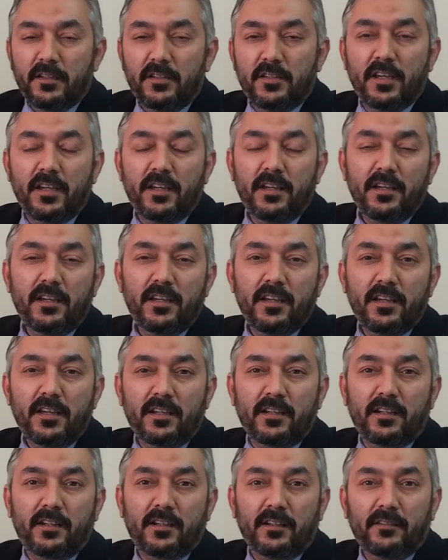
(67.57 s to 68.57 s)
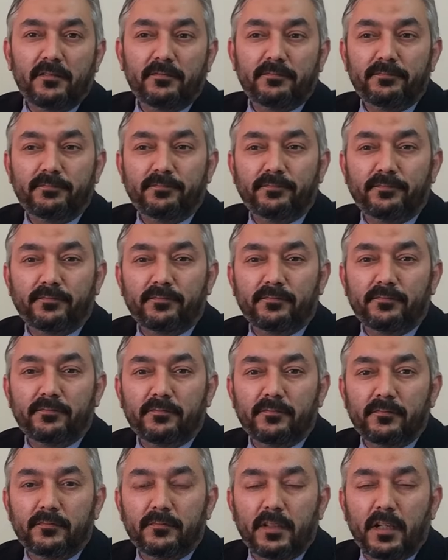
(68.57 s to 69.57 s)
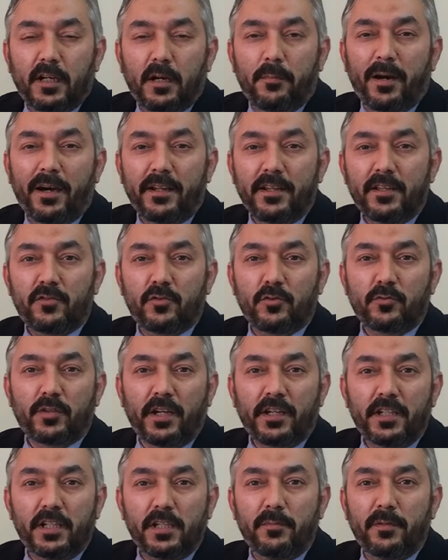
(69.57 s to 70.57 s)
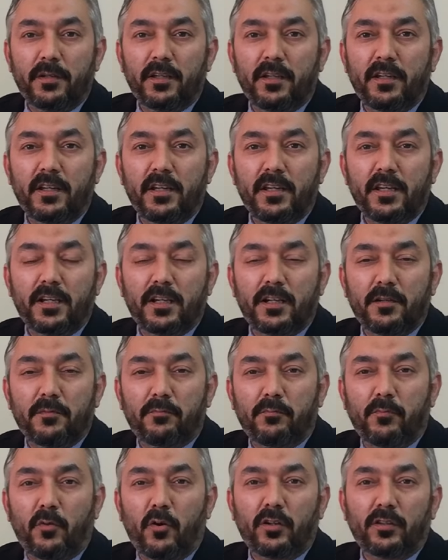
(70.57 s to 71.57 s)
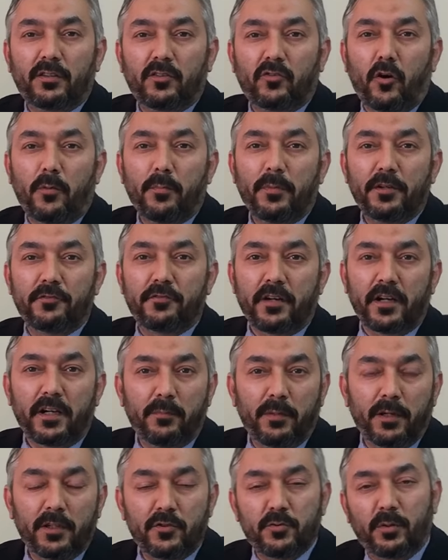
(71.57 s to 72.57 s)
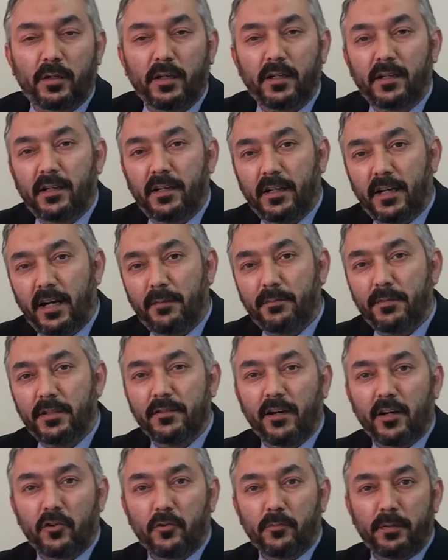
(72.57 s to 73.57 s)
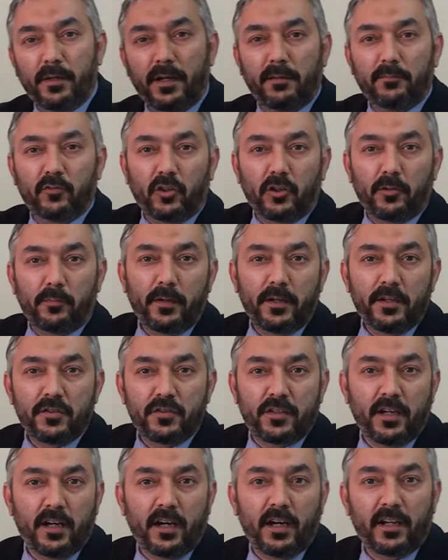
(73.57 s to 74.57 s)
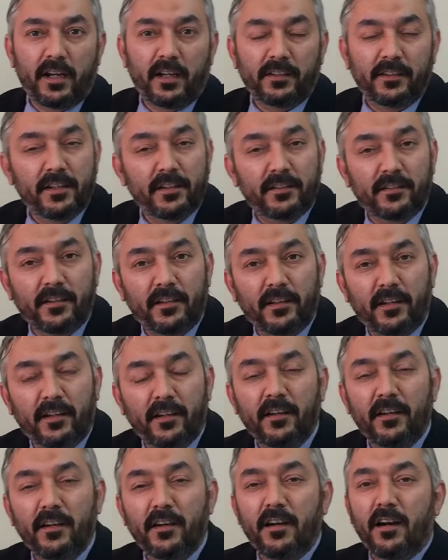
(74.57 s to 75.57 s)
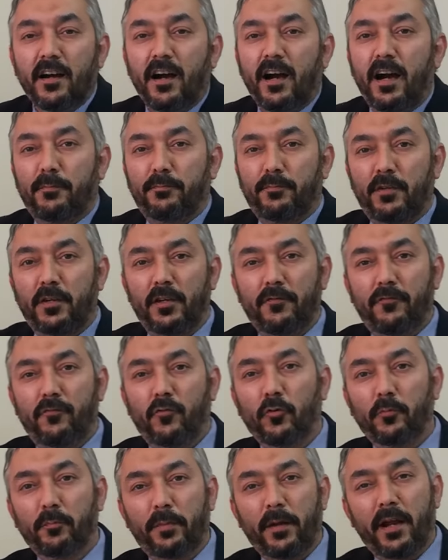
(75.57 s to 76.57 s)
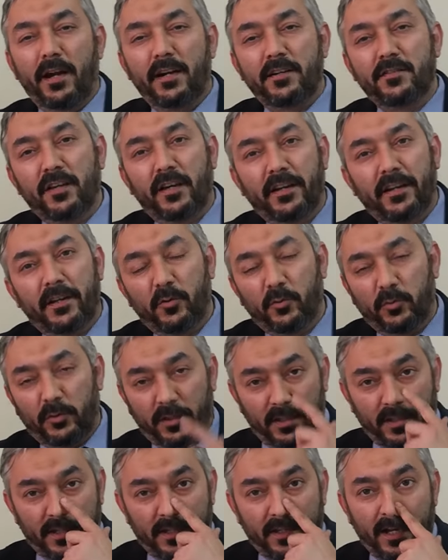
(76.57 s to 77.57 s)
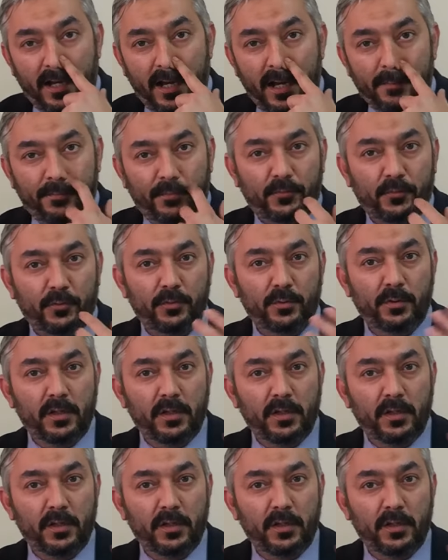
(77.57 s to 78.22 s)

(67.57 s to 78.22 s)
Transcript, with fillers: ये एक हमारी सोसाइटी में एक बहुत कॉमन ट्रेंड बन चुका है आप दीवारों पे आमतौर पे इश्तहारात देखते हैं आपके फ़ोन पे एड्स आ रहे होते हैं आपको